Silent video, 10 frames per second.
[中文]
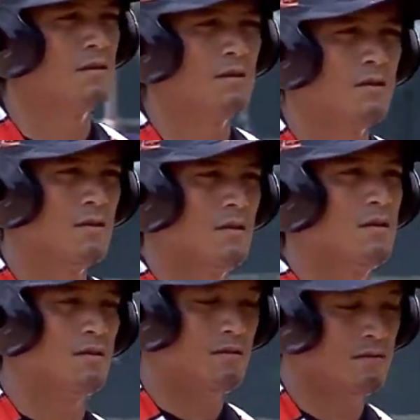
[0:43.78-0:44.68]
不好。第
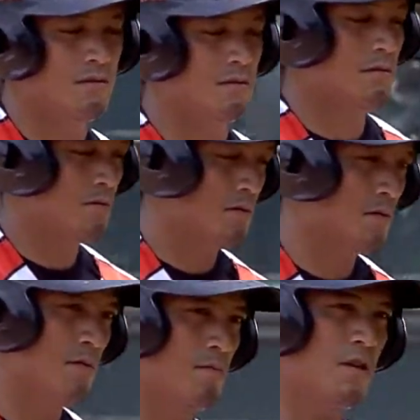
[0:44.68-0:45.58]
四棒备
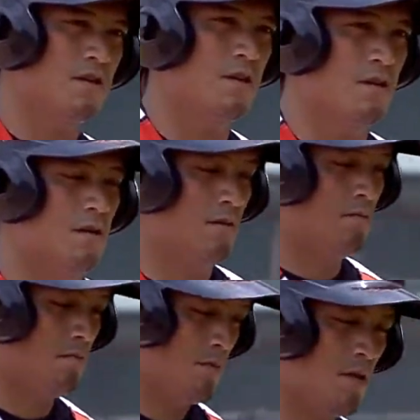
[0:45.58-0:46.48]
好。所以在
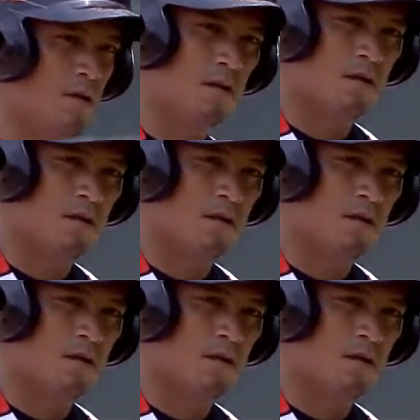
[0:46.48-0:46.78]
注意。